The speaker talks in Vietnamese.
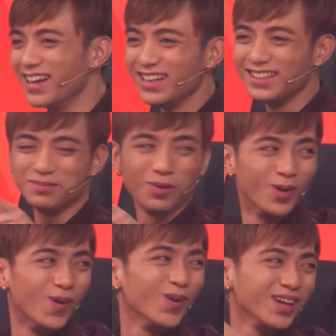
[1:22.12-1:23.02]
suýt. nhìn
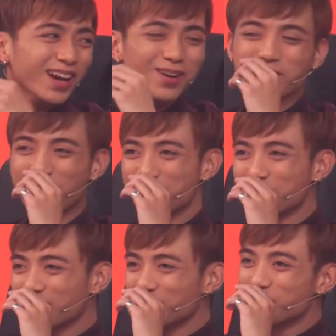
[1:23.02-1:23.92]
bộ đồ thì lúc đầu em
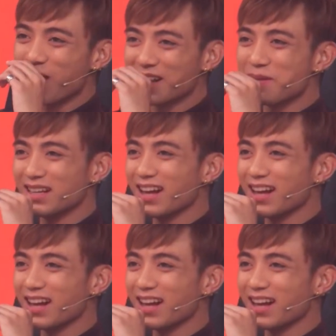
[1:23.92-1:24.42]
cũng, đoán là bạn